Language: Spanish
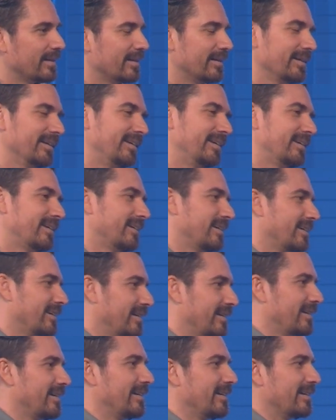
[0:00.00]
Ay,
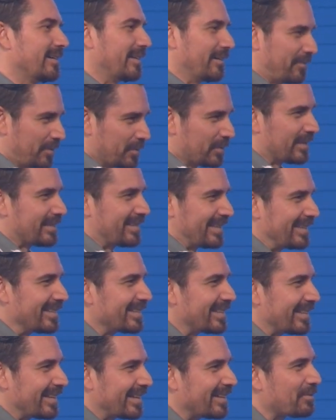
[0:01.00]
Qué feo se
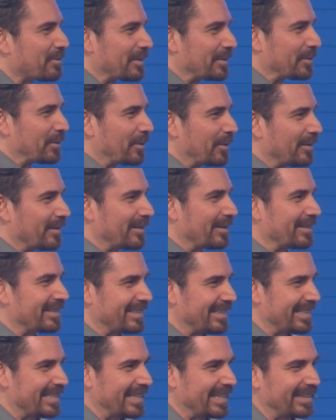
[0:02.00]
siente, Cuando ah,
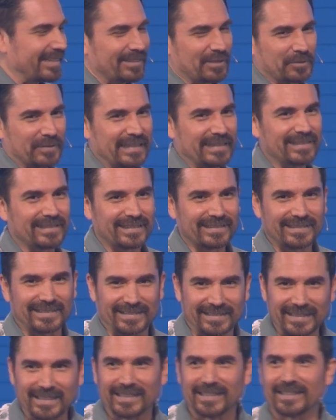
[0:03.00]
le llegan noticias
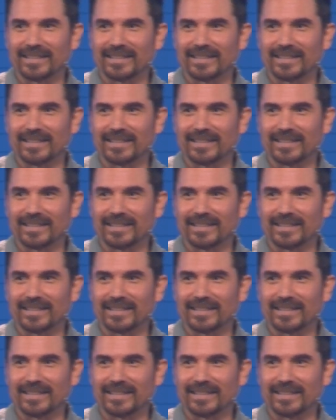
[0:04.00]
así